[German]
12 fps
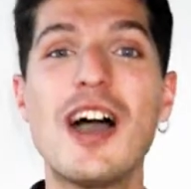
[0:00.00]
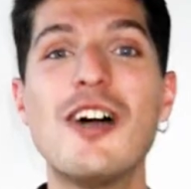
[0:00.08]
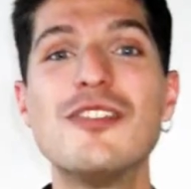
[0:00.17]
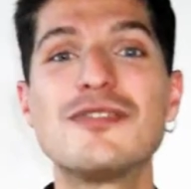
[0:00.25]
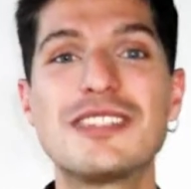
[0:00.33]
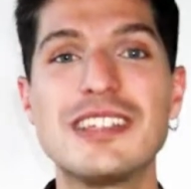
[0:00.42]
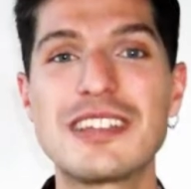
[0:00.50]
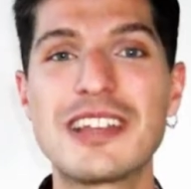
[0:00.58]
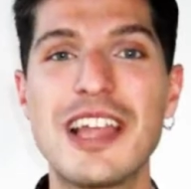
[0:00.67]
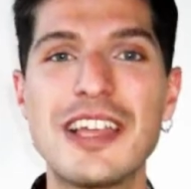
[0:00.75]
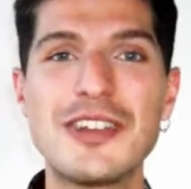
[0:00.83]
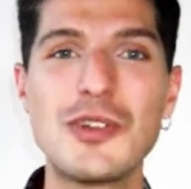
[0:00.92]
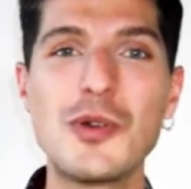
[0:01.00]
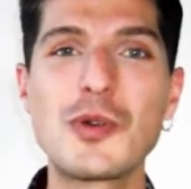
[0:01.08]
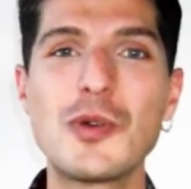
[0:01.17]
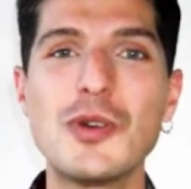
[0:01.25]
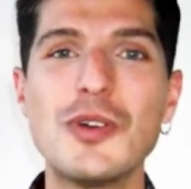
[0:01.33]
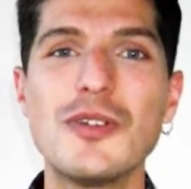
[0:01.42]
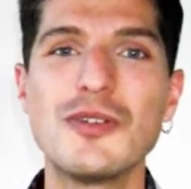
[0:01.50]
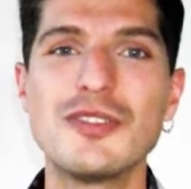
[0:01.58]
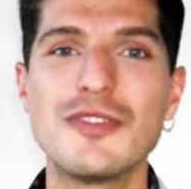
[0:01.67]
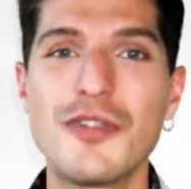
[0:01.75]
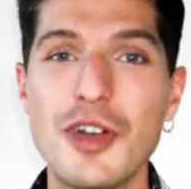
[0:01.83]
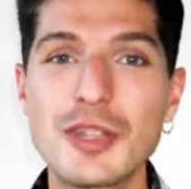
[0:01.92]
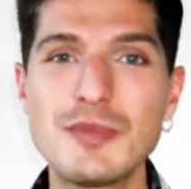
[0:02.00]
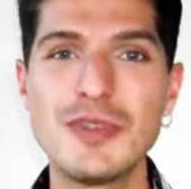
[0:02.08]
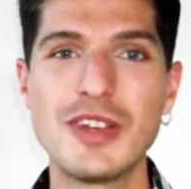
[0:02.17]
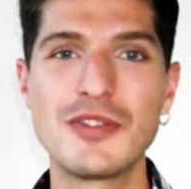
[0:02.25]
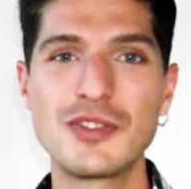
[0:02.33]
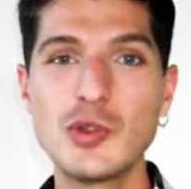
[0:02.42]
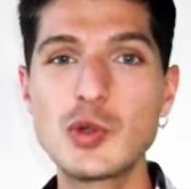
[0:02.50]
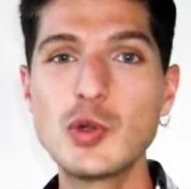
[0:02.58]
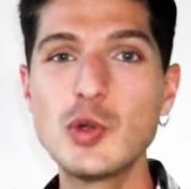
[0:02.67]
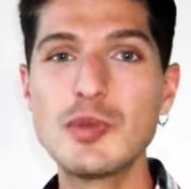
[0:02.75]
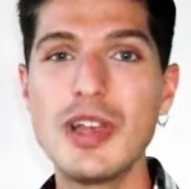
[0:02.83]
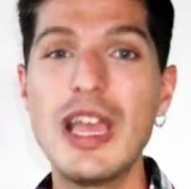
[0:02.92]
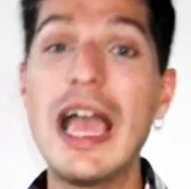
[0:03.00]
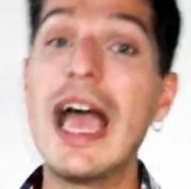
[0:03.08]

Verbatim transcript: auf den kleinen Logo und folgt mir auf YouTube.